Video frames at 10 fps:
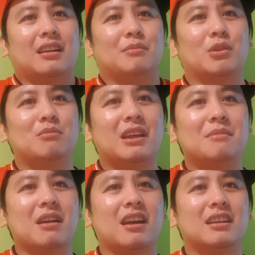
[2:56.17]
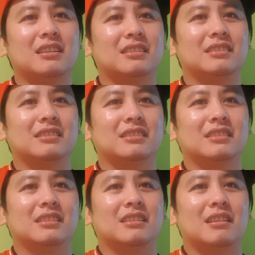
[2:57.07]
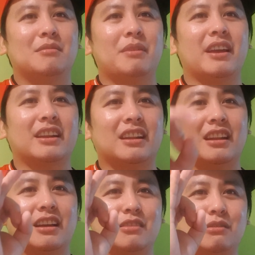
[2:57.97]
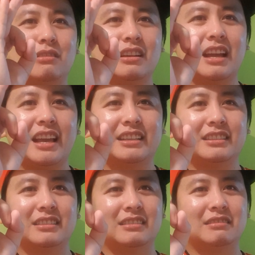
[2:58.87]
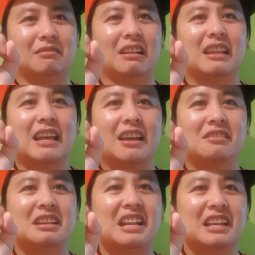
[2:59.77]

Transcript: ang problema pera na lang ang kulang guys wala tayo niya